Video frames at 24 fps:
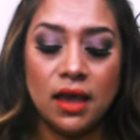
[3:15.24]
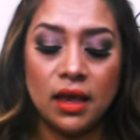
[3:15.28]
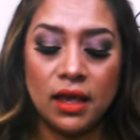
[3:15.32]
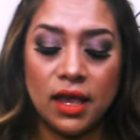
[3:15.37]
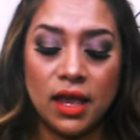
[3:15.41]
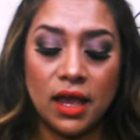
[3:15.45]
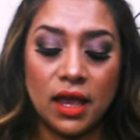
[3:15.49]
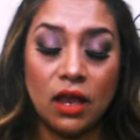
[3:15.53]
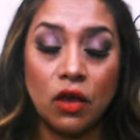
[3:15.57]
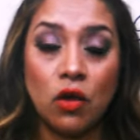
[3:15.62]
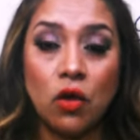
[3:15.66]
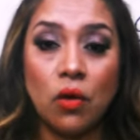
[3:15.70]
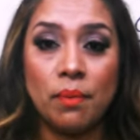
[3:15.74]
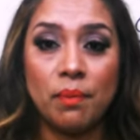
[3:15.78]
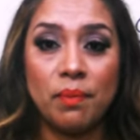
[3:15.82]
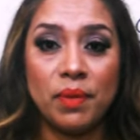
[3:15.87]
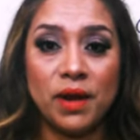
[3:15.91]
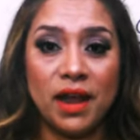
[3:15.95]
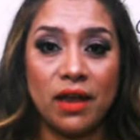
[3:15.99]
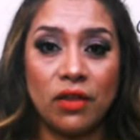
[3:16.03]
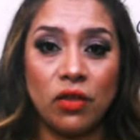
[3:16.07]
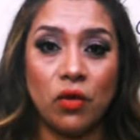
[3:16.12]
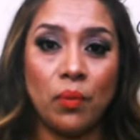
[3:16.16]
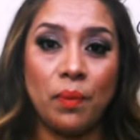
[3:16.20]
que he
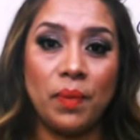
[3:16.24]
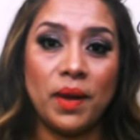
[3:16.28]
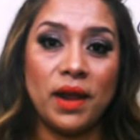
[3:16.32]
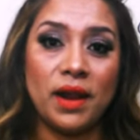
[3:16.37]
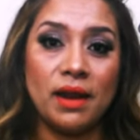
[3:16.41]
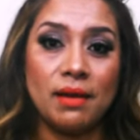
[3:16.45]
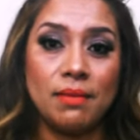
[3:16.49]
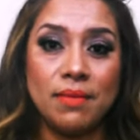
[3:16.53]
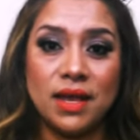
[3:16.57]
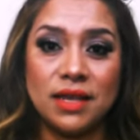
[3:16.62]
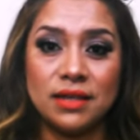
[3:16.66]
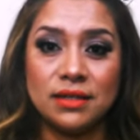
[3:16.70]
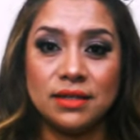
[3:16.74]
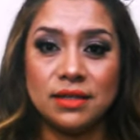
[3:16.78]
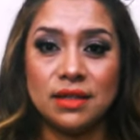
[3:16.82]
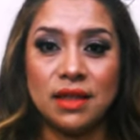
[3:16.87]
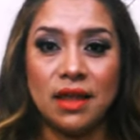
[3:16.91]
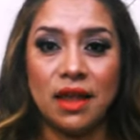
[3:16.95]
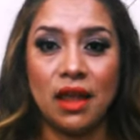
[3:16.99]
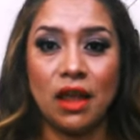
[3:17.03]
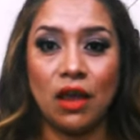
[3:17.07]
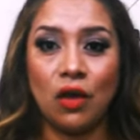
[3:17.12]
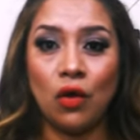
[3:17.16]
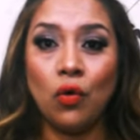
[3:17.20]
comprado para el mes
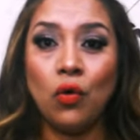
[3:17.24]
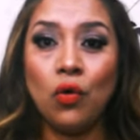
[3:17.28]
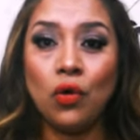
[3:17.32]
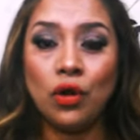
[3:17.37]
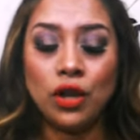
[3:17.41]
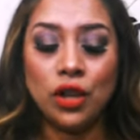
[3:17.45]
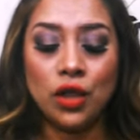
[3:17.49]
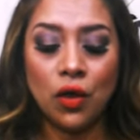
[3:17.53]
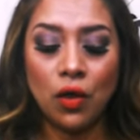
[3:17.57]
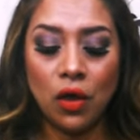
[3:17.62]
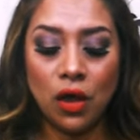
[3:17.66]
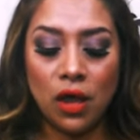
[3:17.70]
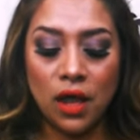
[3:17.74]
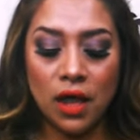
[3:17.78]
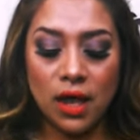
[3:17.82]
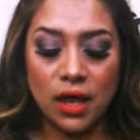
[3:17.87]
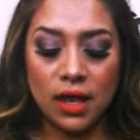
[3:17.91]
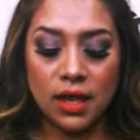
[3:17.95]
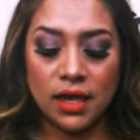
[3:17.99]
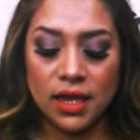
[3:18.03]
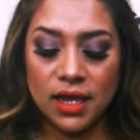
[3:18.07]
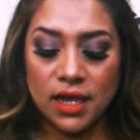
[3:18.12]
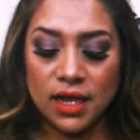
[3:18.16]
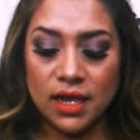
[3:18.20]
de junio
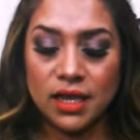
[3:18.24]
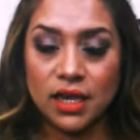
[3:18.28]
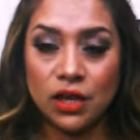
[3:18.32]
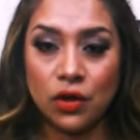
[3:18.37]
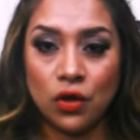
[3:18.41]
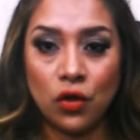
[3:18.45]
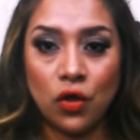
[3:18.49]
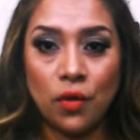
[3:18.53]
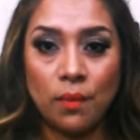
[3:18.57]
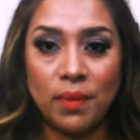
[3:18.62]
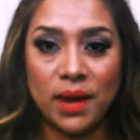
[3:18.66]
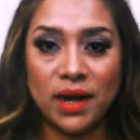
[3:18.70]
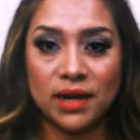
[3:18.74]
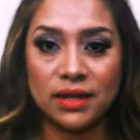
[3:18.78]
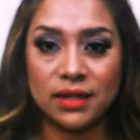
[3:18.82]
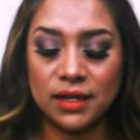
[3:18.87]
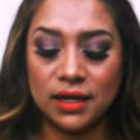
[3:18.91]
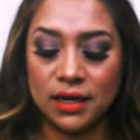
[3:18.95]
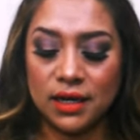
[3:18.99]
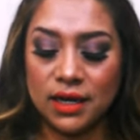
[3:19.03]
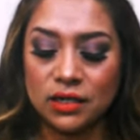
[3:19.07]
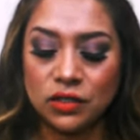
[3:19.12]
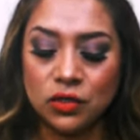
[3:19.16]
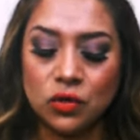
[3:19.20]
y quiero
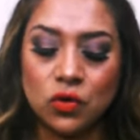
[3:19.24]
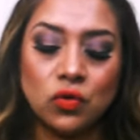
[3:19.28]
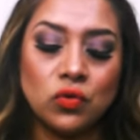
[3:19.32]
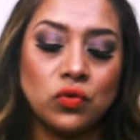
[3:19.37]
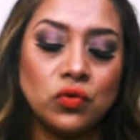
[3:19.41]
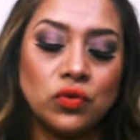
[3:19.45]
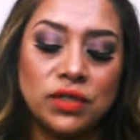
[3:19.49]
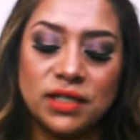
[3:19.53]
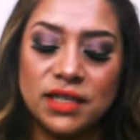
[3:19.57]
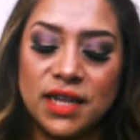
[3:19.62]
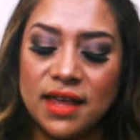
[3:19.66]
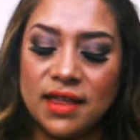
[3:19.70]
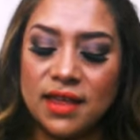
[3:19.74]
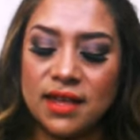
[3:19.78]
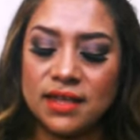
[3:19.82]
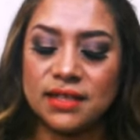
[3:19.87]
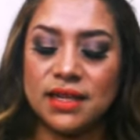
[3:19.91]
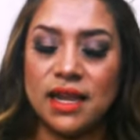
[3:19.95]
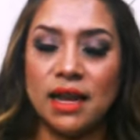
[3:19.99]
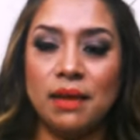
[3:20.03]
compartirlas con ustedes.